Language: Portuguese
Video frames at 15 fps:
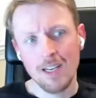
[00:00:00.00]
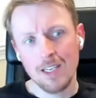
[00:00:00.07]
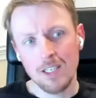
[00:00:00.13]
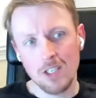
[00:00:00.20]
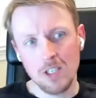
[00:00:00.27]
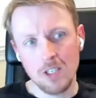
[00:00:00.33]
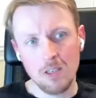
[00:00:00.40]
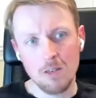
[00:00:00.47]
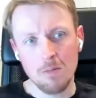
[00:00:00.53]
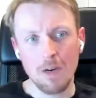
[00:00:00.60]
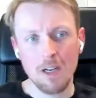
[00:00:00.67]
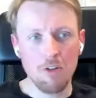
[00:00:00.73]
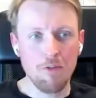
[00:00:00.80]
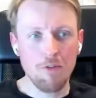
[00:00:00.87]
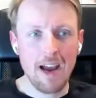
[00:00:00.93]
de
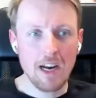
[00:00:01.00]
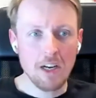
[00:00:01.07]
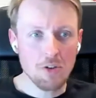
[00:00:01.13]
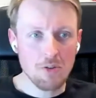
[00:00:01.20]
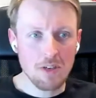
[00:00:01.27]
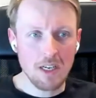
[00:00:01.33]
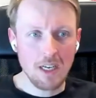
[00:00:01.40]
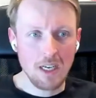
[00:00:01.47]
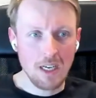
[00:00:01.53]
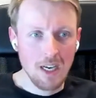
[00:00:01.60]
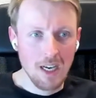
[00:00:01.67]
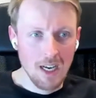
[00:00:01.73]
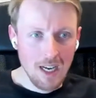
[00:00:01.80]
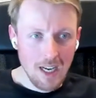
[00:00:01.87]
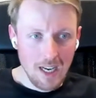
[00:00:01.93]
manufacturing,
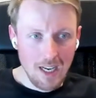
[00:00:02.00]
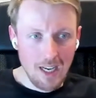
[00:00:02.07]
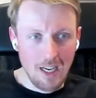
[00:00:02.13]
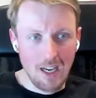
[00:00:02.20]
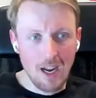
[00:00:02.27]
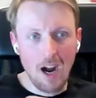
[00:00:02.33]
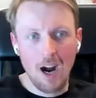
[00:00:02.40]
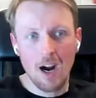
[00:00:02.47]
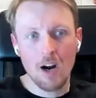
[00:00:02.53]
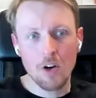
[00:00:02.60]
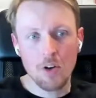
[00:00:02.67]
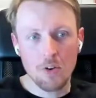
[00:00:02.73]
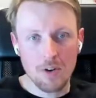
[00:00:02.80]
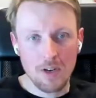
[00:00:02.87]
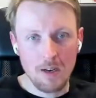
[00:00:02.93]
e
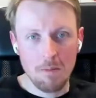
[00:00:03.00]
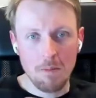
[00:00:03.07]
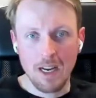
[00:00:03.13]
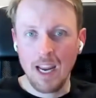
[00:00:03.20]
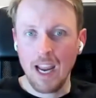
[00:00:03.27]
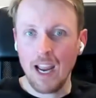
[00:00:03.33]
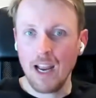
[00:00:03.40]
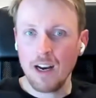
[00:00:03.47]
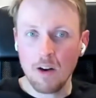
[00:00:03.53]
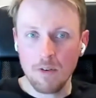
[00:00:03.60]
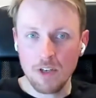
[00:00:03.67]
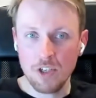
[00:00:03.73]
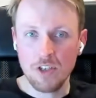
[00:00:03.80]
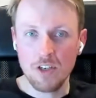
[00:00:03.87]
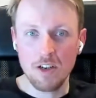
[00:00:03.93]
hardware, mechanical
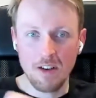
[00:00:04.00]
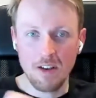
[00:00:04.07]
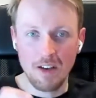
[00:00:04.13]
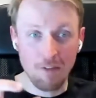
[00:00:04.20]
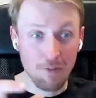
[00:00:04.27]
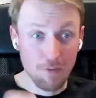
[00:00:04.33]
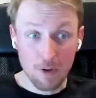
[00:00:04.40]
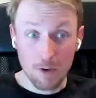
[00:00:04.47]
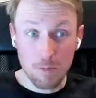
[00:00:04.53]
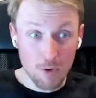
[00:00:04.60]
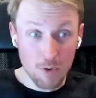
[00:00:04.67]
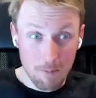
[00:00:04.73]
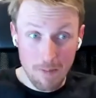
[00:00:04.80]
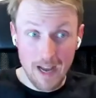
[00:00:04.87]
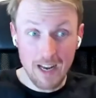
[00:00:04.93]
engineering, firmware,
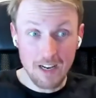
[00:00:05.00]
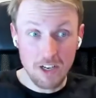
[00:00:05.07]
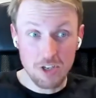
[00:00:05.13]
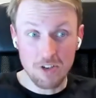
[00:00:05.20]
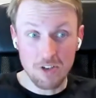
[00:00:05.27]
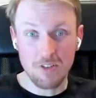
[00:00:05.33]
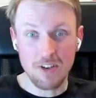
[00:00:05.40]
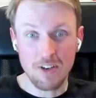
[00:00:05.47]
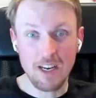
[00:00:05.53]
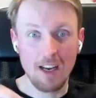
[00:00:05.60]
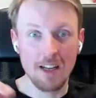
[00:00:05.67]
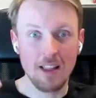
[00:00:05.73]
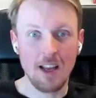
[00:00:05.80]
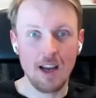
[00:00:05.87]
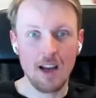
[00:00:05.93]
embedded engineering,
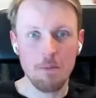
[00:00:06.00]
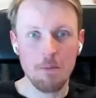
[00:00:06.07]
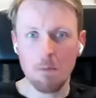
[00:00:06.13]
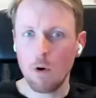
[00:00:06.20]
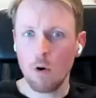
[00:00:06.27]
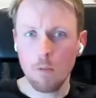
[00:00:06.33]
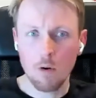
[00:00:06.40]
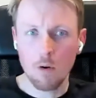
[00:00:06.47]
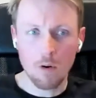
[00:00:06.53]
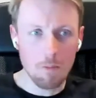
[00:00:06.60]
até mobile,